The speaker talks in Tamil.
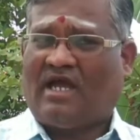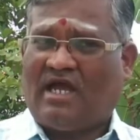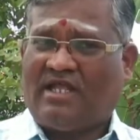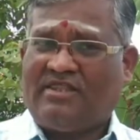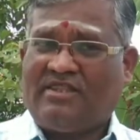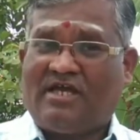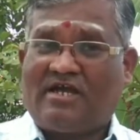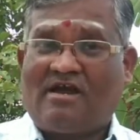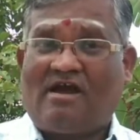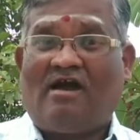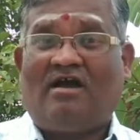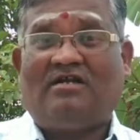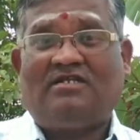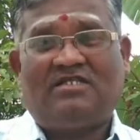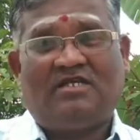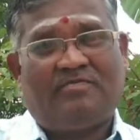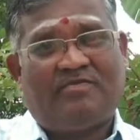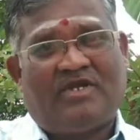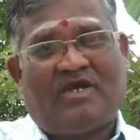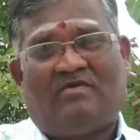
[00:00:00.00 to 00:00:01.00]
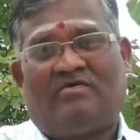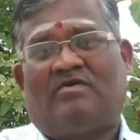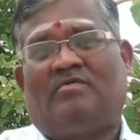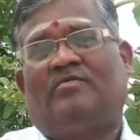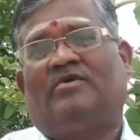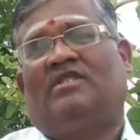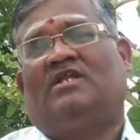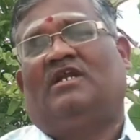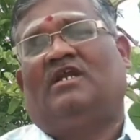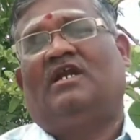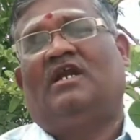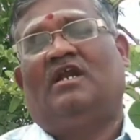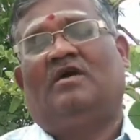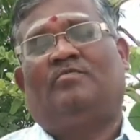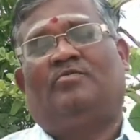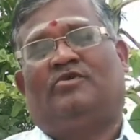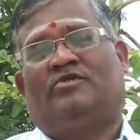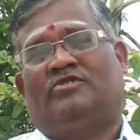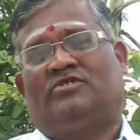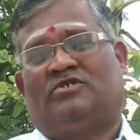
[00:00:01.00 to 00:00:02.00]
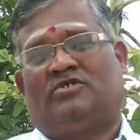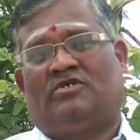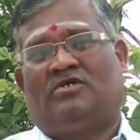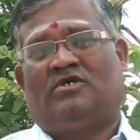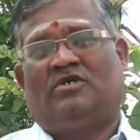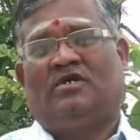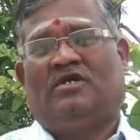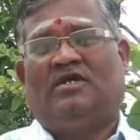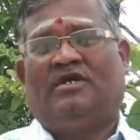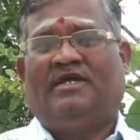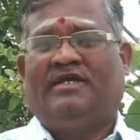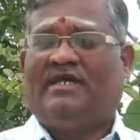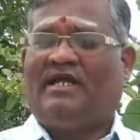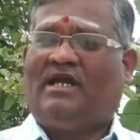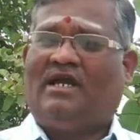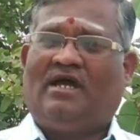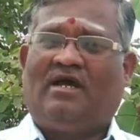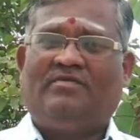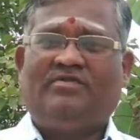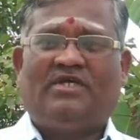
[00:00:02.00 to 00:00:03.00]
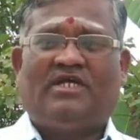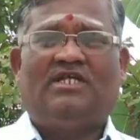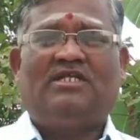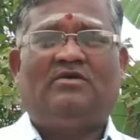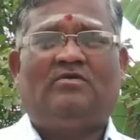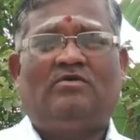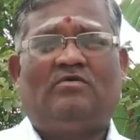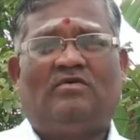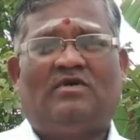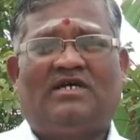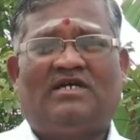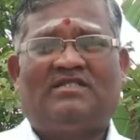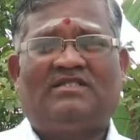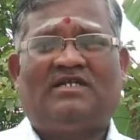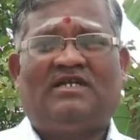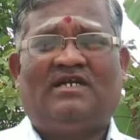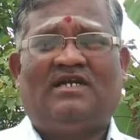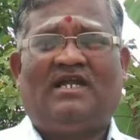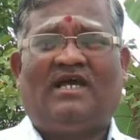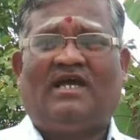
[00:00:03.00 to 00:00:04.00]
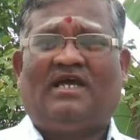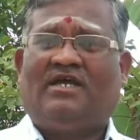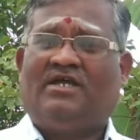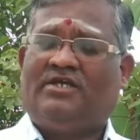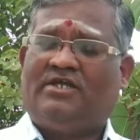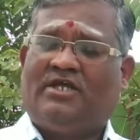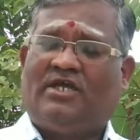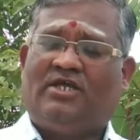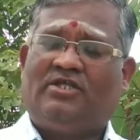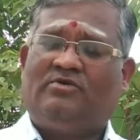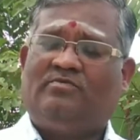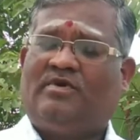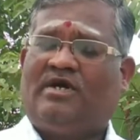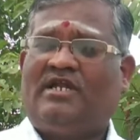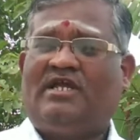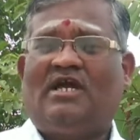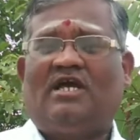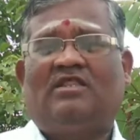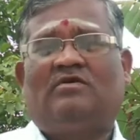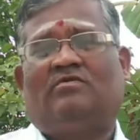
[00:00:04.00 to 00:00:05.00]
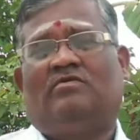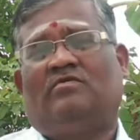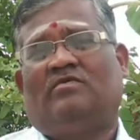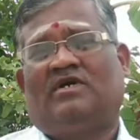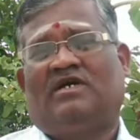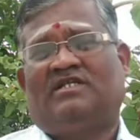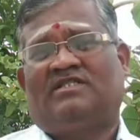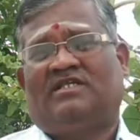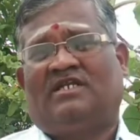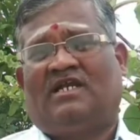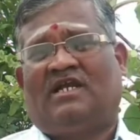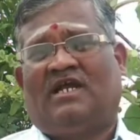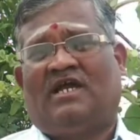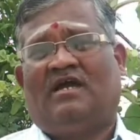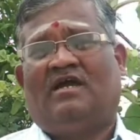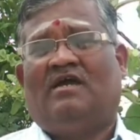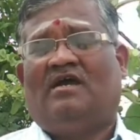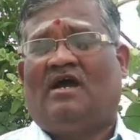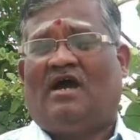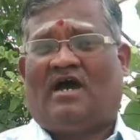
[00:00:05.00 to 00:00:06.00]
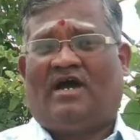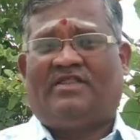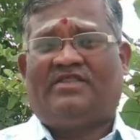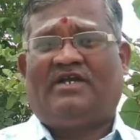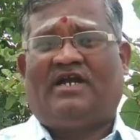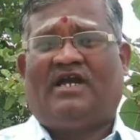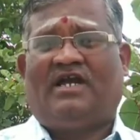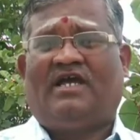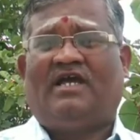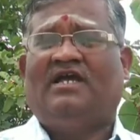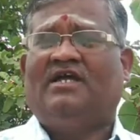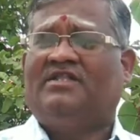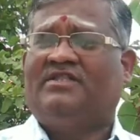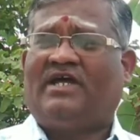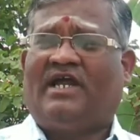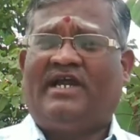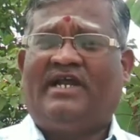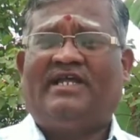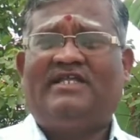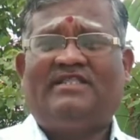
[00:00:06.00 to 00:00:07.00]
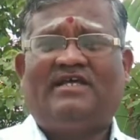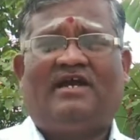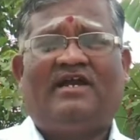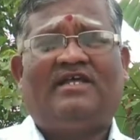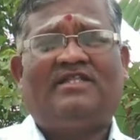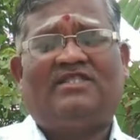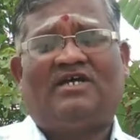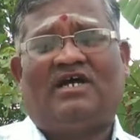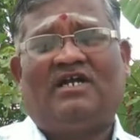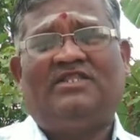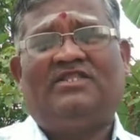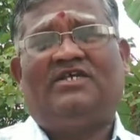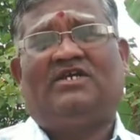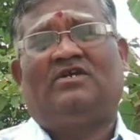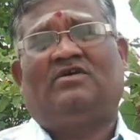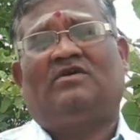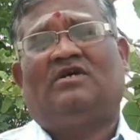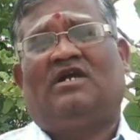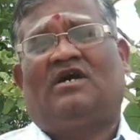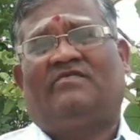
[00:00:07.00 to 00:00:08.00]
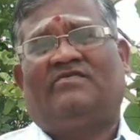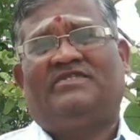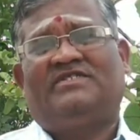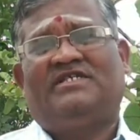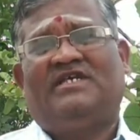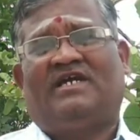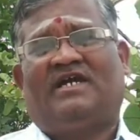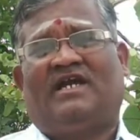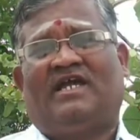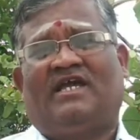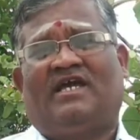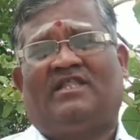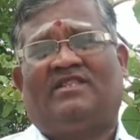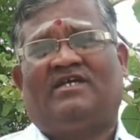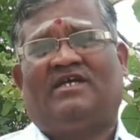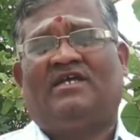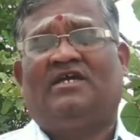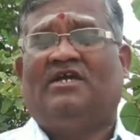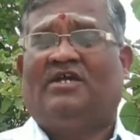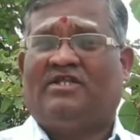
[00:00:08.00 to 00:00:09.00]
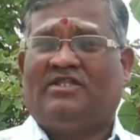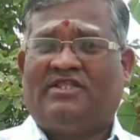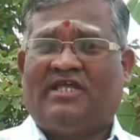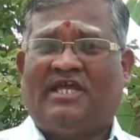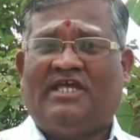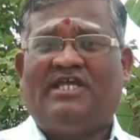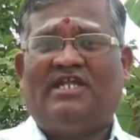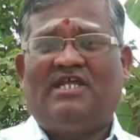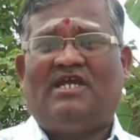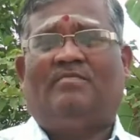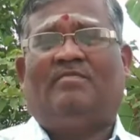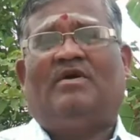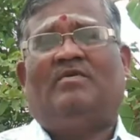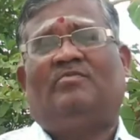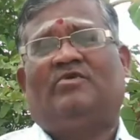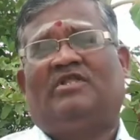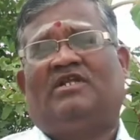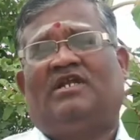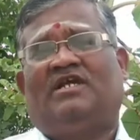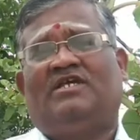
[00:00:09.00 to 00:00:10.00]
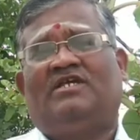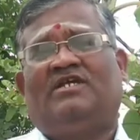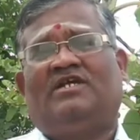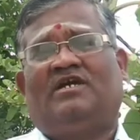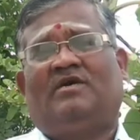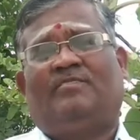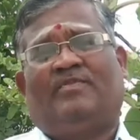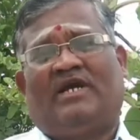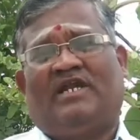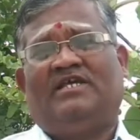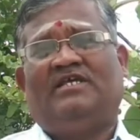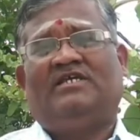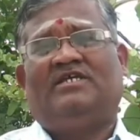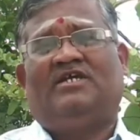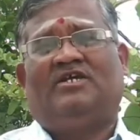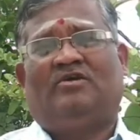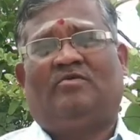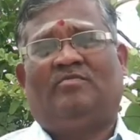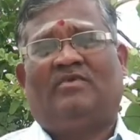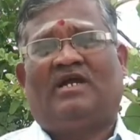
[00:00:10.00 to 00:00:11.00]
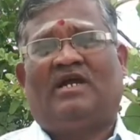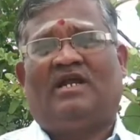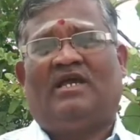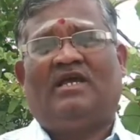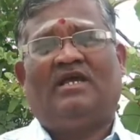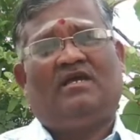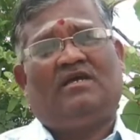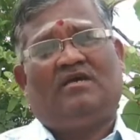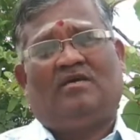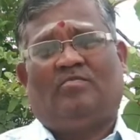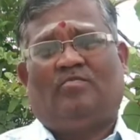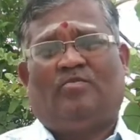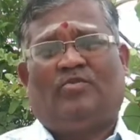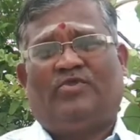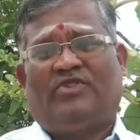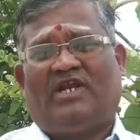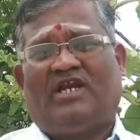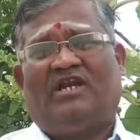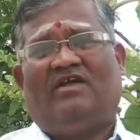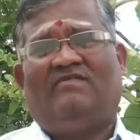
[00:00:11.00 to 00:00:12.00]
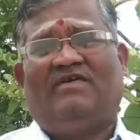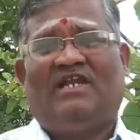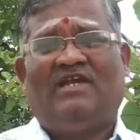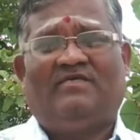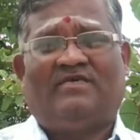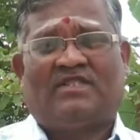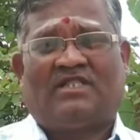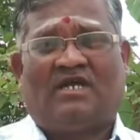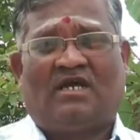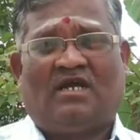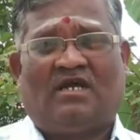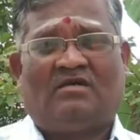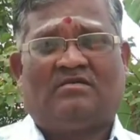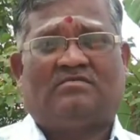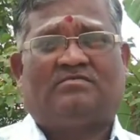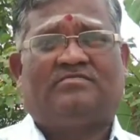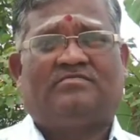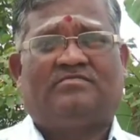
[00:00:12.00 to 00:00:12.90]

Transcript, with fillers: அந்த கான்செப்டை அவங்க முதல்ல நல்லா புரிஞ்சுக்கணும் எல்லாம் தெரிஞ்சவரும் உலகத்தில் இல்லை ஏதும் அறியாதவரும் உலகத்தில் இல்லை அதனால் தன்னைத்தானே தாழ்த்திக்கணுங்கிற அவசியம் கிடையாது தைரியமாக முதல்ல இருக்க பழகிக்கிட்டோம்னாலே முதல்ல வெளியே வந்துடலாம்